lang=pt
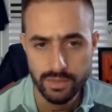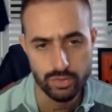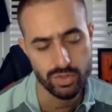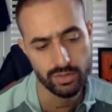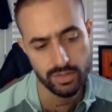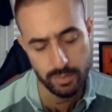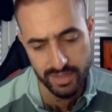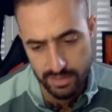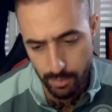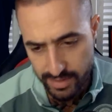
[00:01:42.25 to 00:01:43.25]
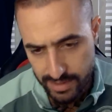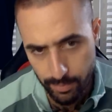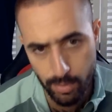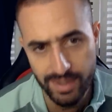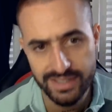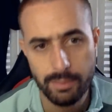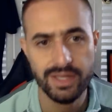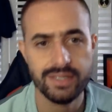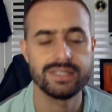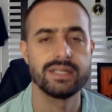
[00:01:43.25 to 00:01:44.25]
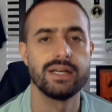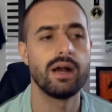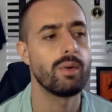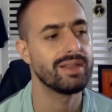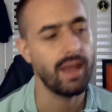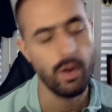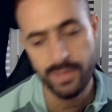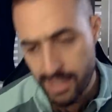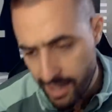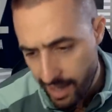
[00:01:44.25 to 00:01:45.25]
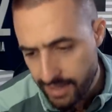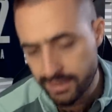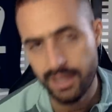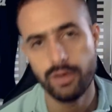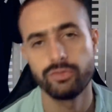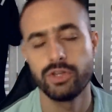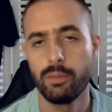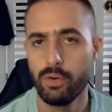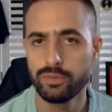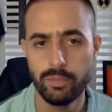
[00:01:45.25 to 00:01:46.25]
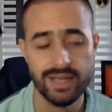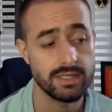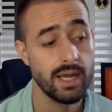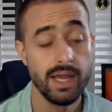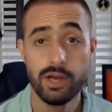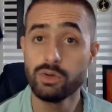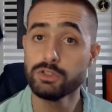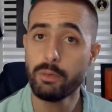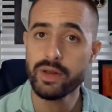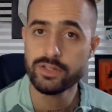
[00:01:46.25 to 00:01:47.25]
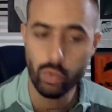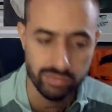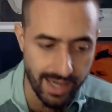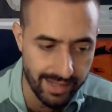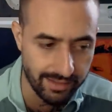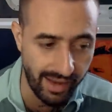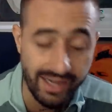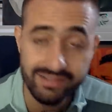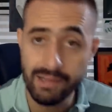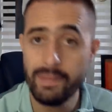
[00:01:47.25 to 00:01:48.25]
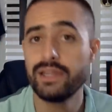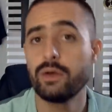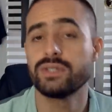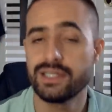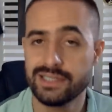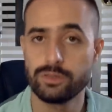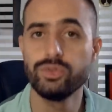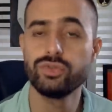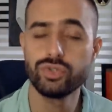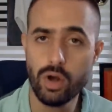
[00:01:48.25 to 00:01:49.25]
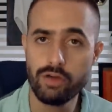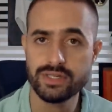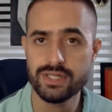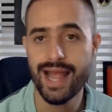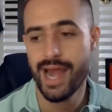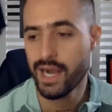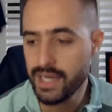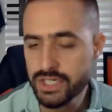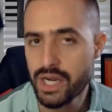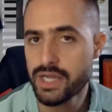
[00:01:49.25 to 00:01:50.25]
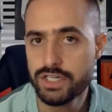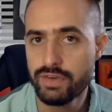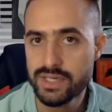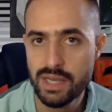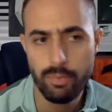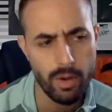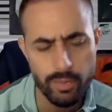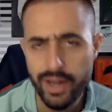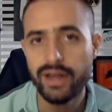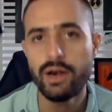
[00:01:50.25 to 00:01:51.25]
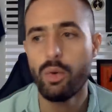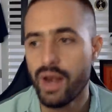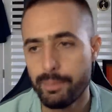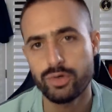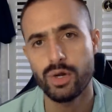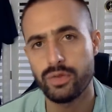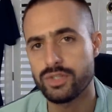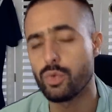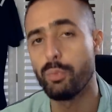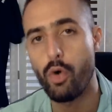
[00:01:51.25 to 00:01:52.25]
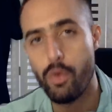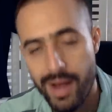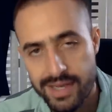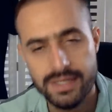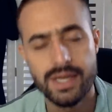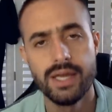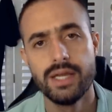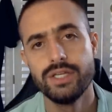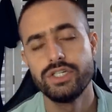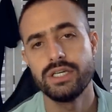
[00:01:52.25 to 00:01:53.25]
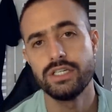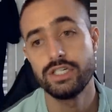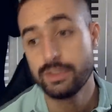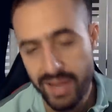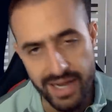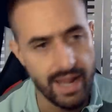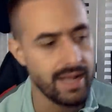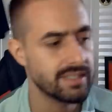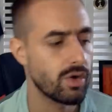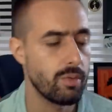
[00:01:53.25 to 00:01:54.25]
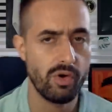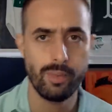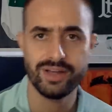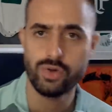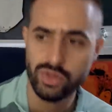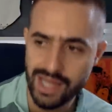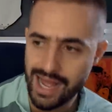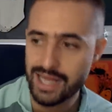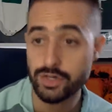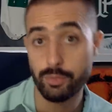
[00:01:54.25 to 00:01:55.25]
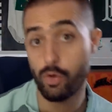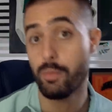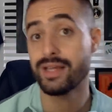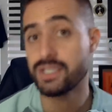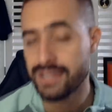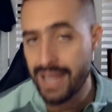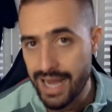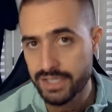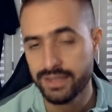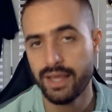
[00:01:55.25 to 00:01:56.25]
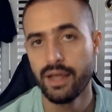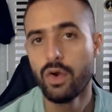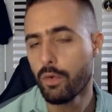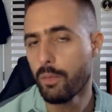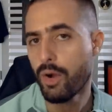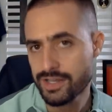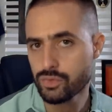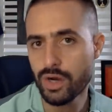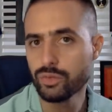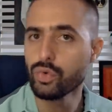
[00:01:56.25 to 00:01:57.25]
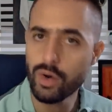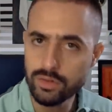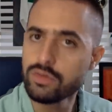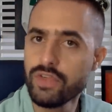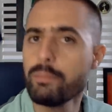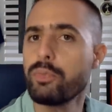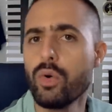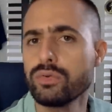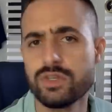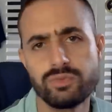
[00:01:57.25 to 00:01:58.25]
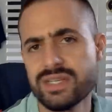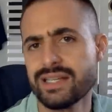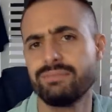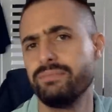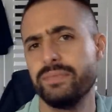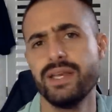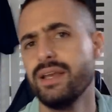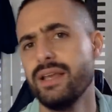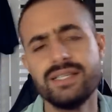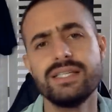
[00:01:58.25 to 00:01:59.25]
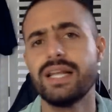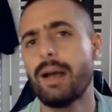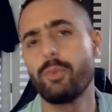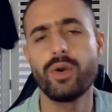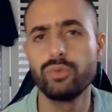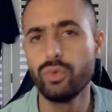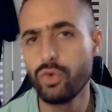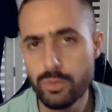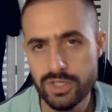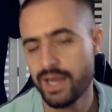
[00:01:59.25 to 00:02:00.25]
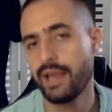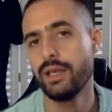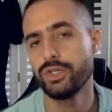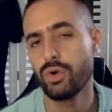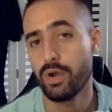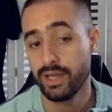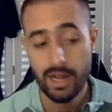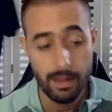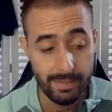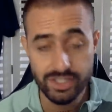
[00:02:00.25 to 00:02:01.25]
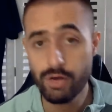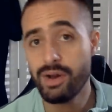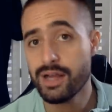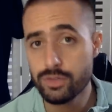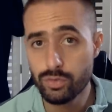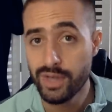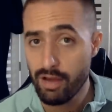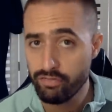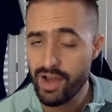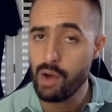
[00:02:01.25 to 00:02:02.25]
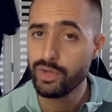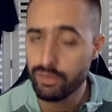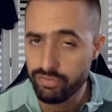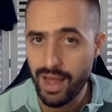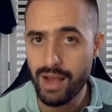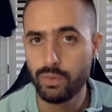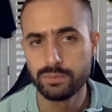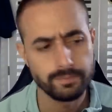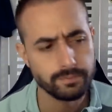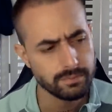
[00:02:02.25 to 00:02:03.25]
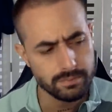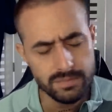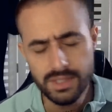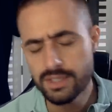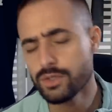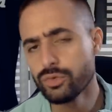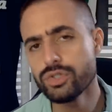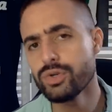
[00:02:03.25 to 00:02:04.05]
Né? Os jogadores precisam passar por uma adaptação até começarem a render no futebol e tudo mais. E quando o Palmeiras contrata, ele também tem contratado muito jovens, né? Era a crítica que a gente fazia. Porra, por que, que não olhar para jogadores com um pouco mais de, de, experiência, com um pouco mais de rodade, com um pouco mais de idade até? Como é o caso do Arthur. O Arthur vem pronto, você não precisa ensinar para o Arthur como você quer que ele jogue. Mas já no caso do Navarro e do Flaco, são dois